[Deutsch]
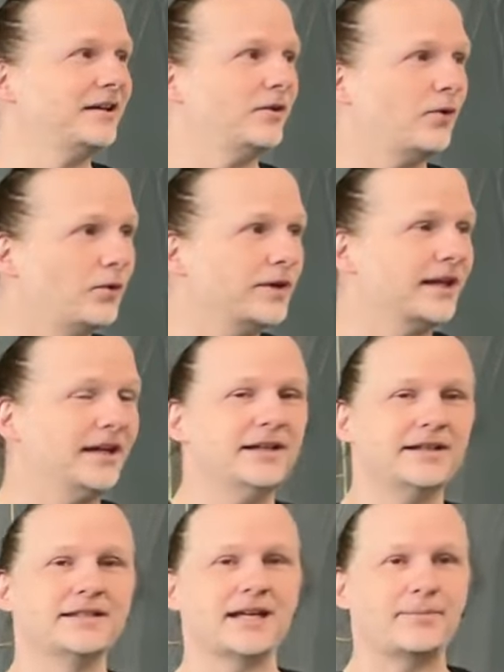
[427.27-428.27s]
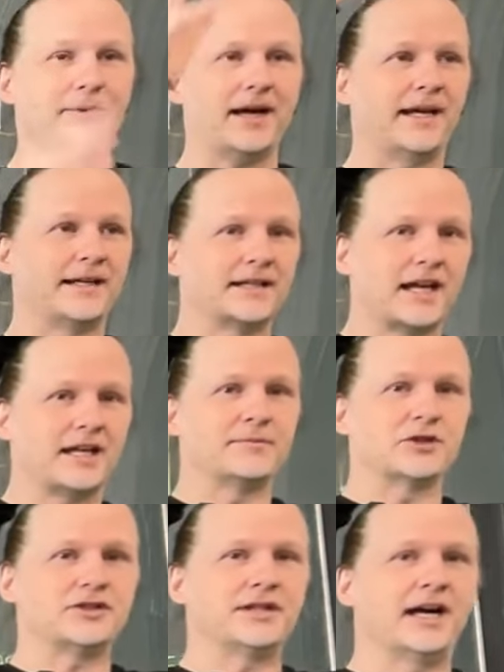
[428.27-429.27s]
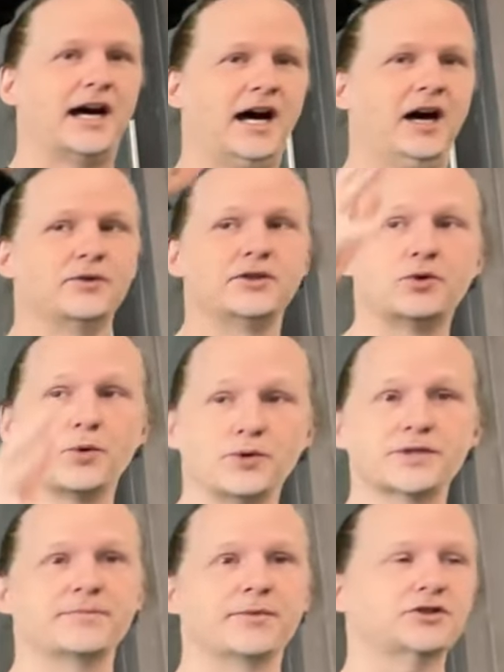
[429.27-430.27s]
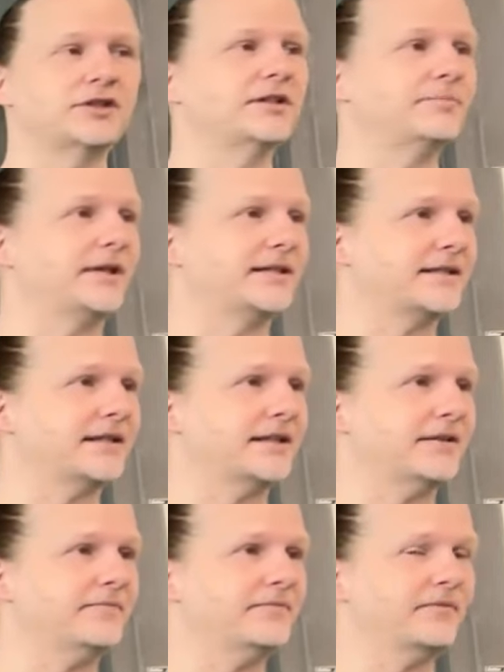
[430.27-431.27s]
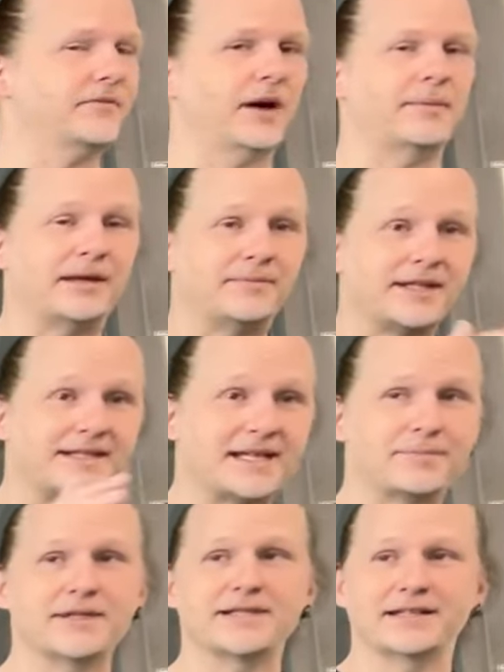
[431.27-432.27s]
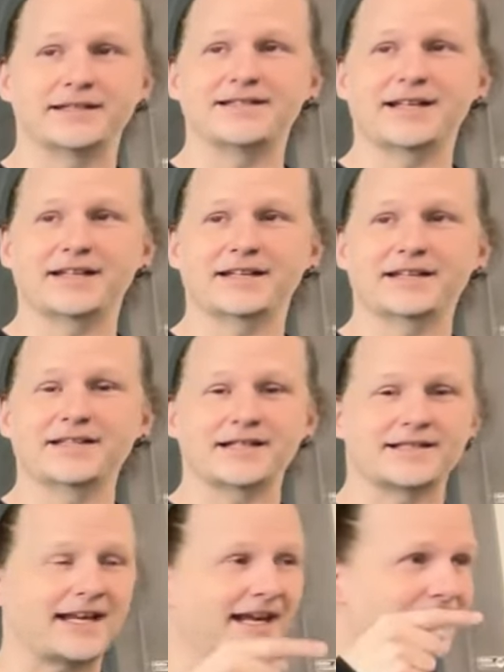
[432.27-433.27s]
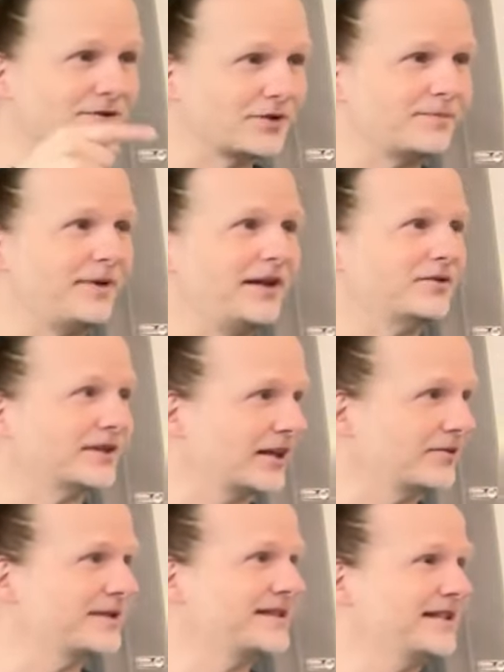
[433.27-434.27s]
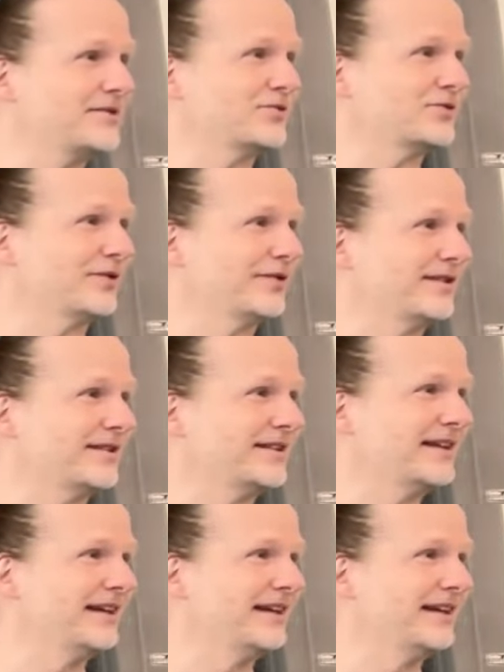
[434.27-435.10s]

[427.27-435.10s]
Oder ich habe eine kleine Maschine A und die große Maschine BC, aber in BC passiert nichts anderes, als erst durch B und dann durch C zu schleusen.